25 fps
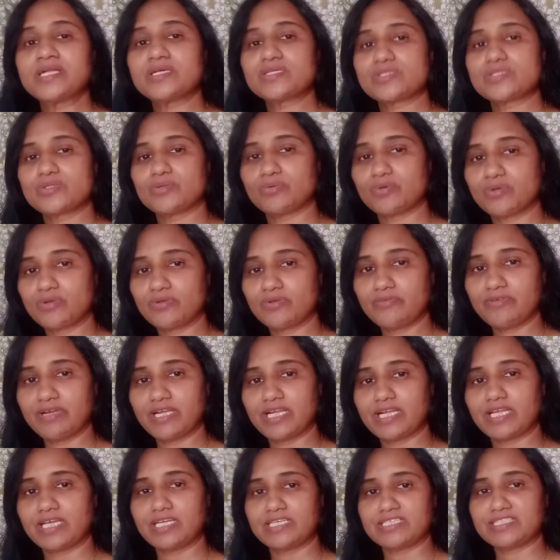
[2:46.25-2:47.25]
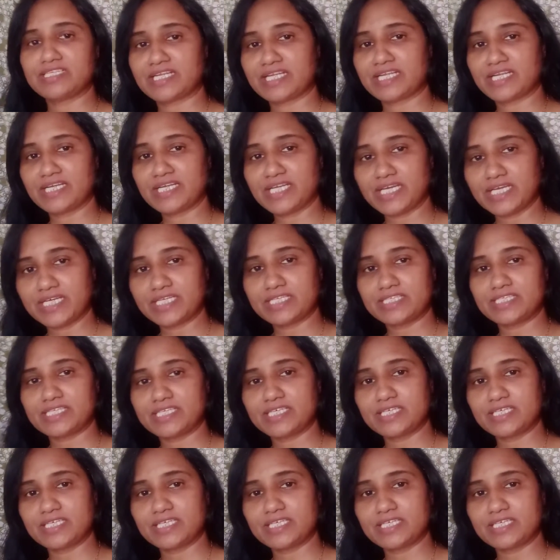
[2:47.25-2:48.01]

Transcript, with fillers: ஸோ ஒருவேளை இந்த ரெண்டாயிரத்தி